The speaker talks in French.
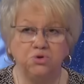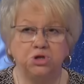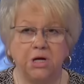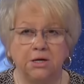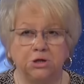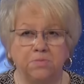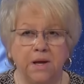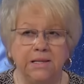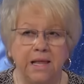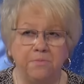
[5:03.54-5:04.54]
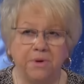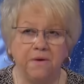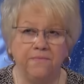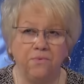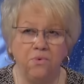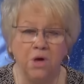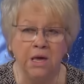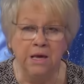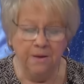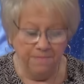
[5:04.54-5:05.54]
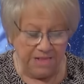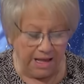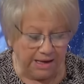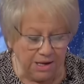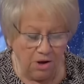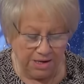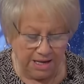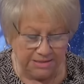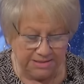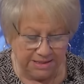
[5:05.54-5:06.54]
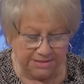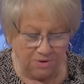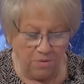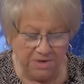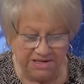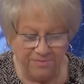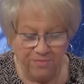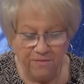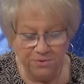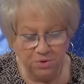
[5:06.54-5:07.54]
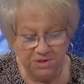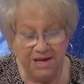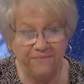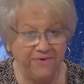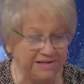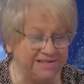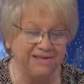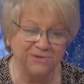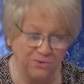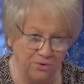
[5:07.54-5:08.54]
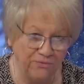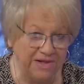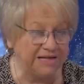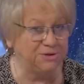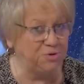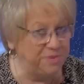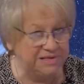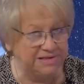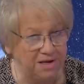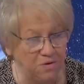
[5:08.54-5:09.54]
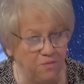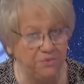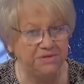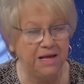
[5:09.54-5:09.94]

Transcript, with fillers: du changement, de l'imprévu, de la réorganisation, mais c'est pas vous autres qui a fait, c'est sûr. Vous la subissez ou vous